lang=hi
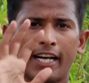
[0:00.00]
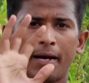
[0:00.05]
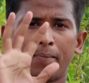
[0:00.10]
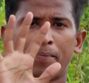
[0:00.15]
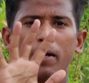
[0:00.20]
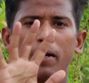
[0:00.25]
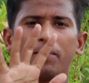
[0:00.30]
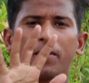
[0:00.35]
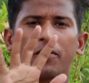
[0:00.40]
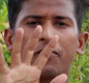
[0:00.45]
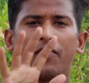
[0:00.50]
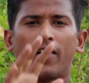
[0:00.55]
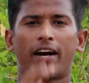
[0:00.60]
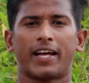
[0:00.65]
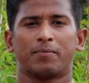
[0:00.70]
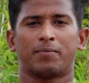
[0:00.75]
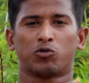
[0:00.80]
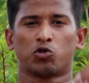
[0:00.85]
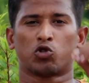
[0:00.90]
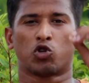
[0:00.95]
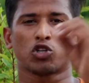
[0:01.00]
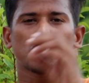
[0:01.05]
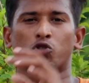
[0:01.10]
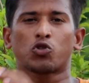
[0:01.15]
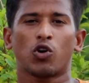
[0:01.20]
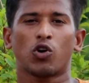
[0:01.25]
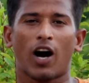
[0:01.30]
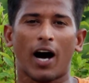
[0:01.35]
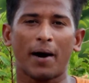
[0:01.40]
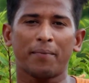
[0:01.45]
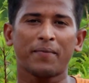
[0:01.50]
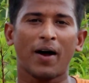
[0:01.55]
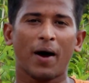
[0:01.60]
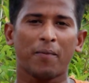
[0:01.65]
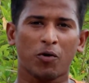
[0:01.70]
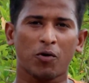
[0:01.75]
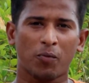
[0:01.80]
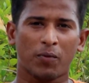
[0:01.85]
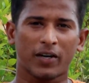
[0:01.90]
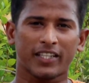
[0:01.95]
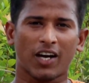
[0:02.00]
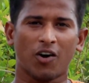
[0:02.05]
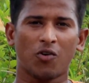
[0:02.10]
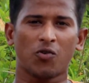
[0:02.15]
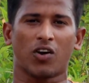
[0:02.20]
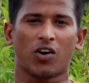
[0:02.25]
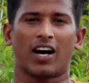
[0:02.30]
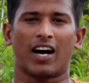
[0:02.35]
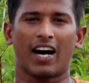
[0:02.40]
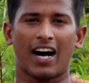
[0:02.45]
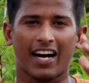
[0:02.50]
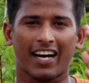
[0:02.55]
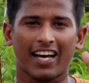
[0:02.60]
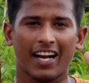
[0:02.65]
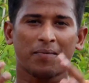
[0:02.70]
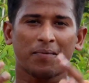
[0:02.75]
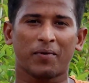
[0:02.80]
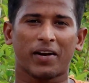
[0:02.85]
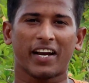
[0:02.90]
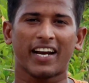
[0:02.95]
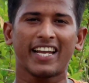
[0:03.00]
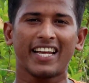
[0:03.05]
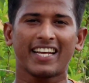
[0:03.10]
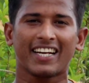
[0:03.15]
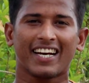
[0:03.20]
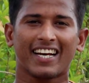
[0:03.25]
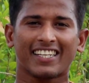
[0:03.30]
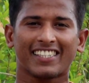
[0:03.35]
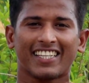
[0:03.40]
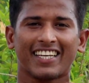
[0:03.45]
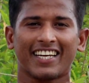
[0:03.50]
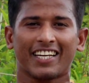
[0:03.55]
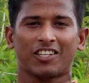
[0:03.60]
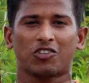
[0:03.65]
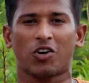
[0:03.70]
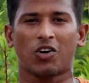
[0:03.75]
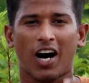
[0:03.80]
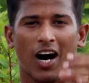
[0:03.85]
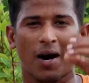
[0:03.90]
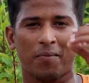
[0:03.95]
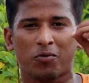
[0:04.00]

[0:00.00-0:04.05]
टिप नंबर फाइव दोस्तों अब मैं आपको बताऊंगा अगर आप रनिंग करते हैं तो